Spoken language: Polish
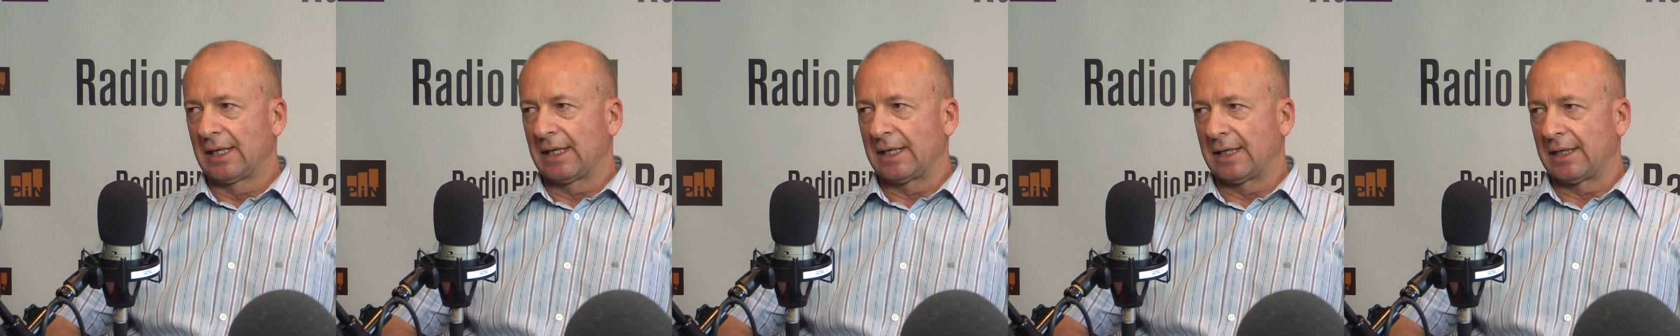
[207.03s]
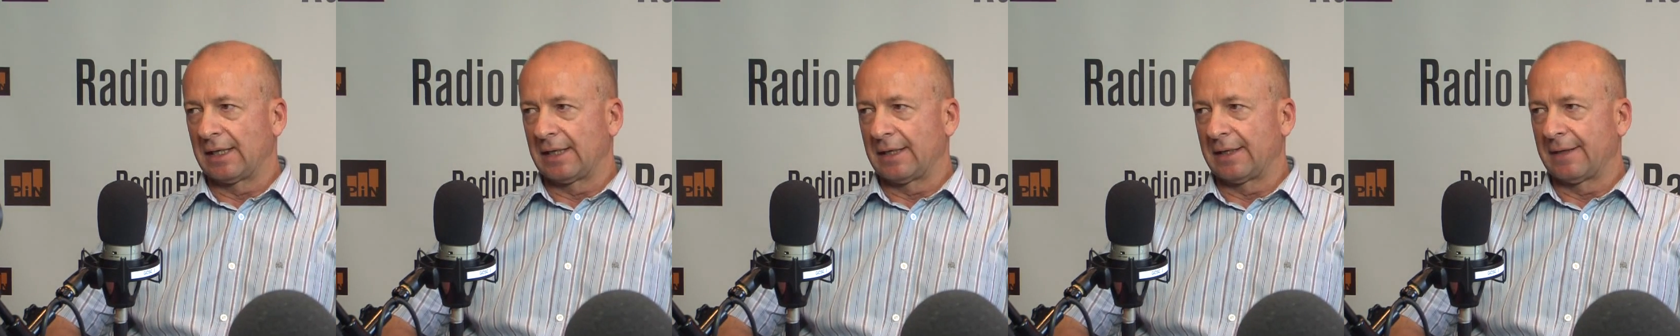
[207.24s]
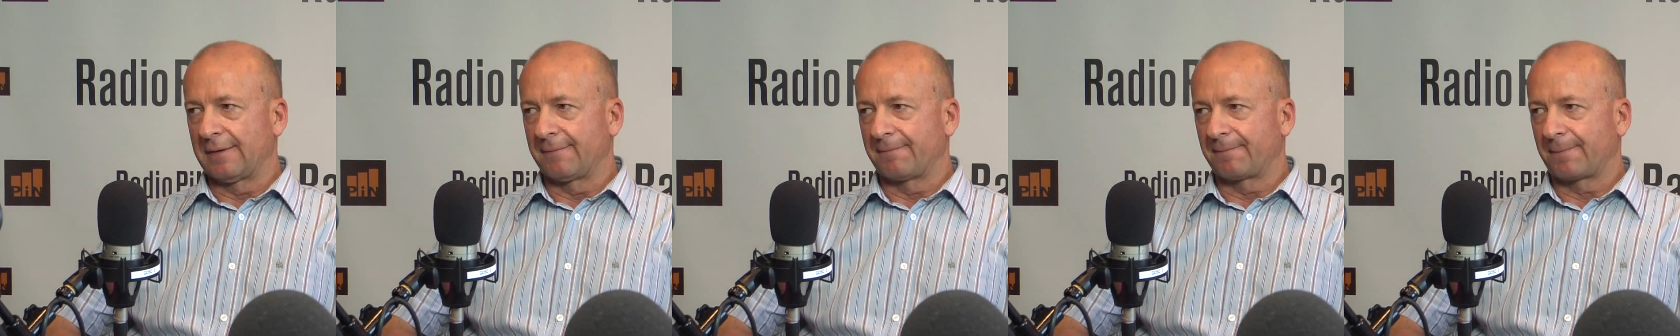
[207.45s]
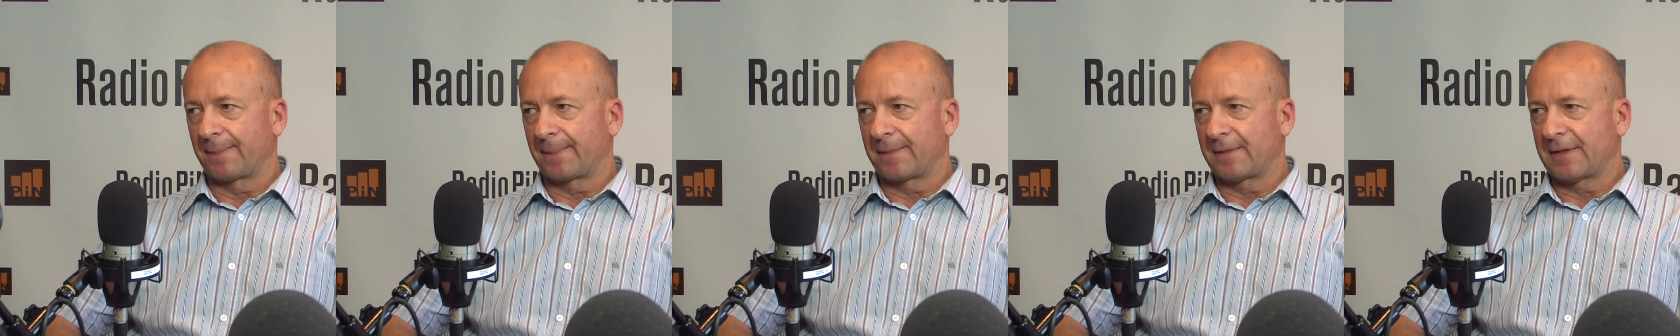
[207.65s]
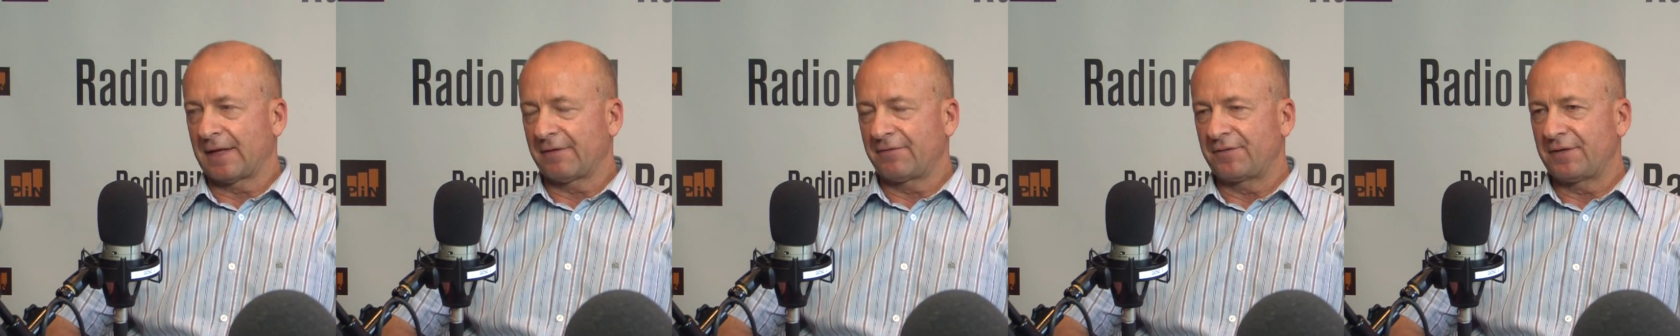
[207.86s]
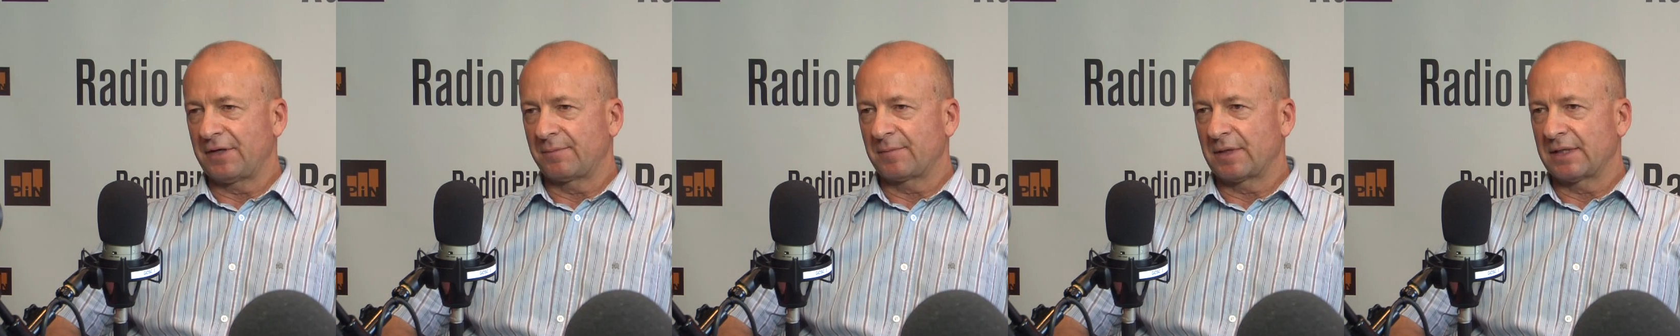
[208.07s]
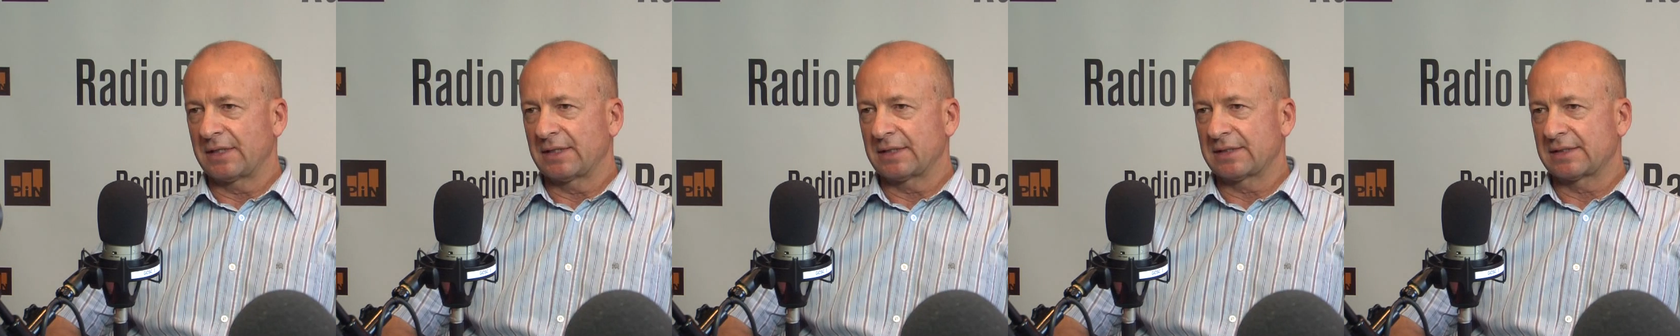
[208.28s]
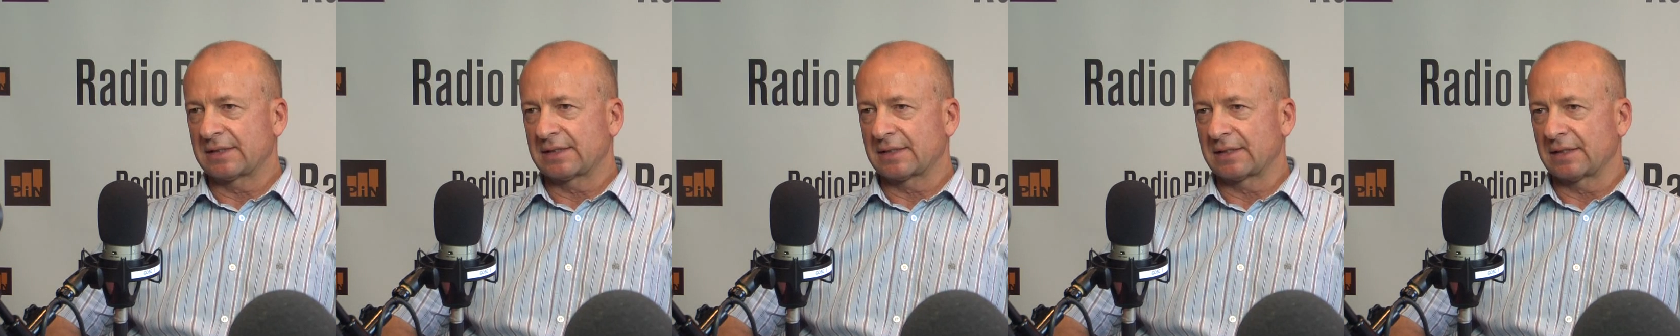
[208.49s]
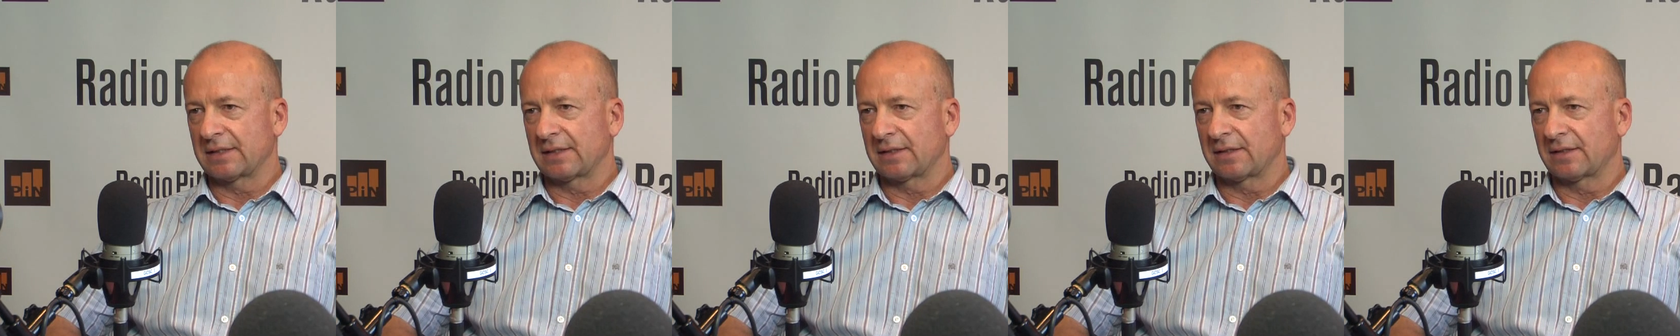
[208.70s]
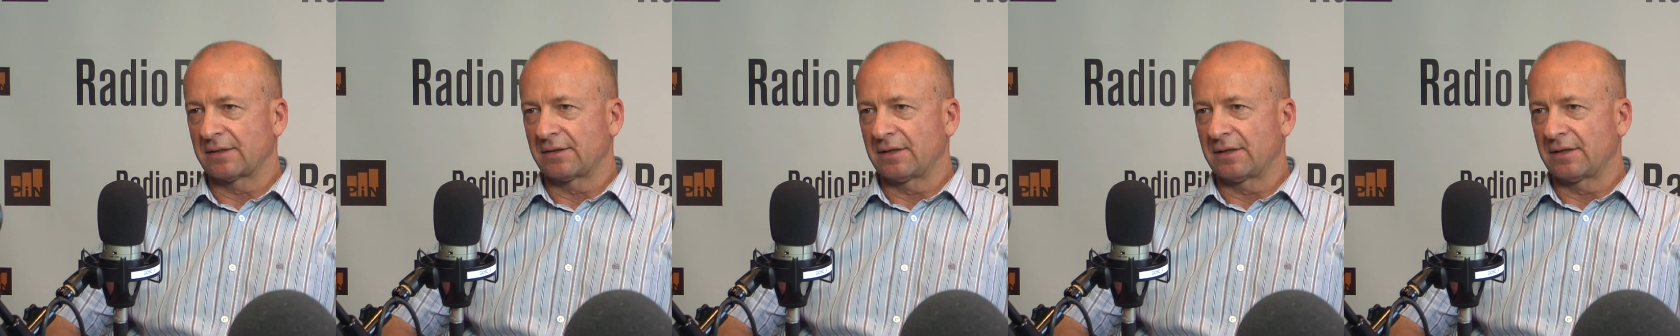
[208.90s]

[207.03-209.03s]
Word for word: E, ta firma jest, e,